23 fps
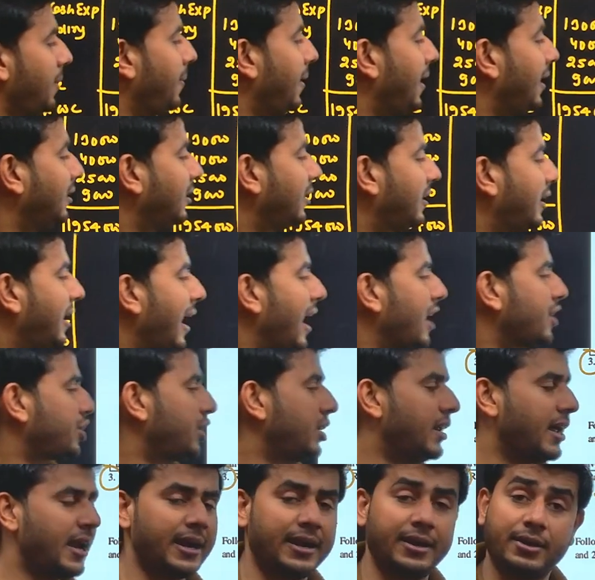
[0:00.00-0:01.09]
बाद कैश इन
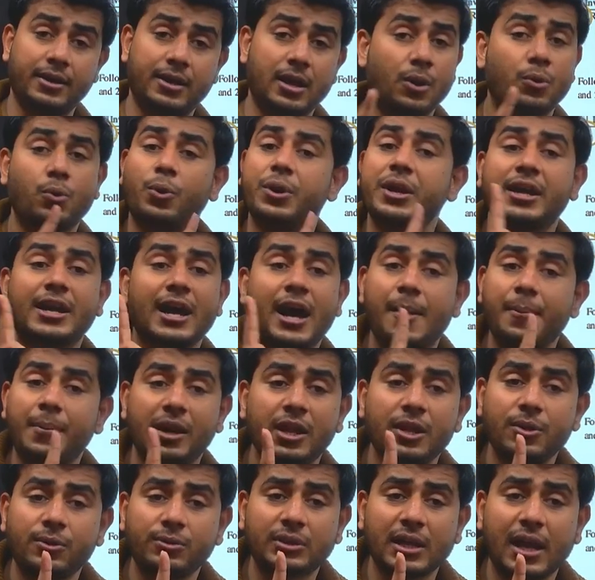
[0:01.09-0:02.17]
हैंड का कोई काम
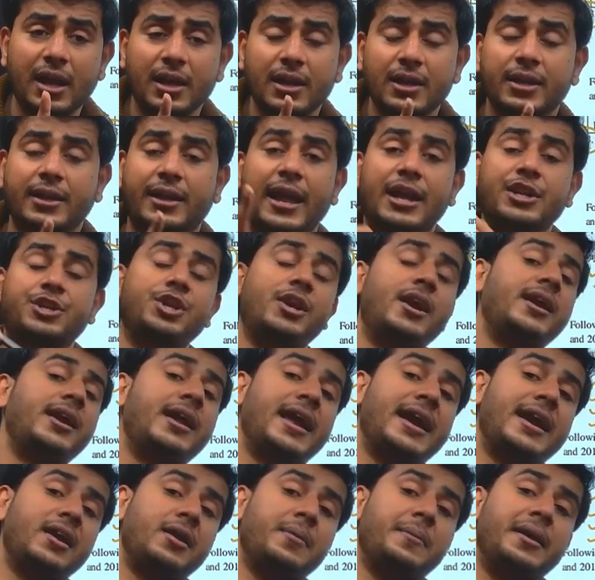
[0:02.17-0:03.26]
नहीं होता कैश इन हैंड
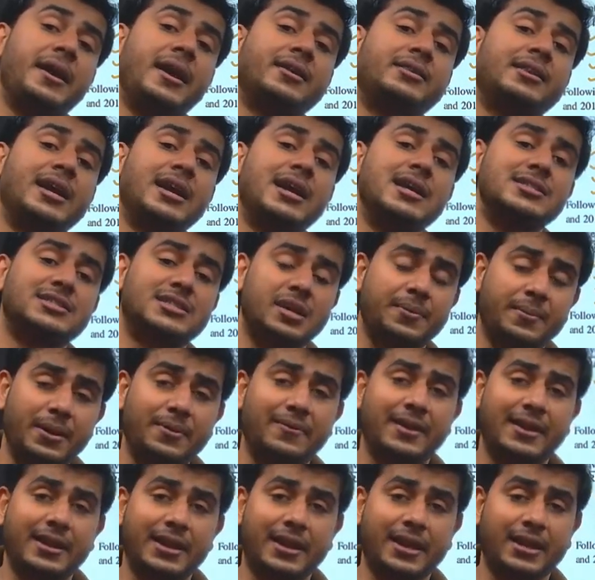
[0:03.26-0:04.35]
एंड में आता है आंसर
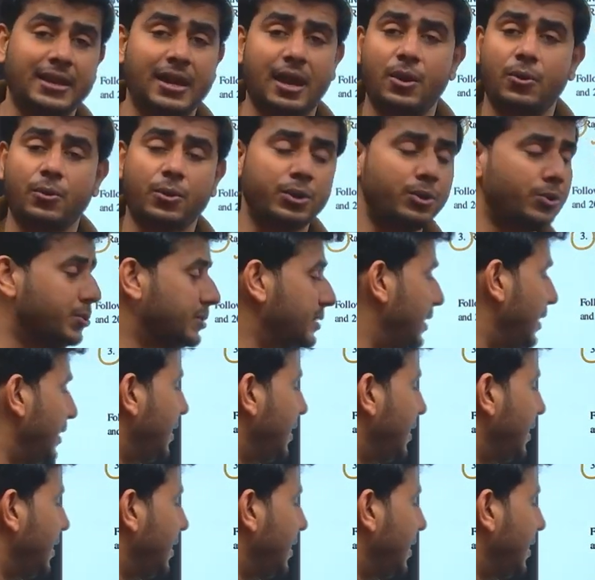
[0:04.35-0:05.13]
मिलवाने के यहां कोई यूज नहीं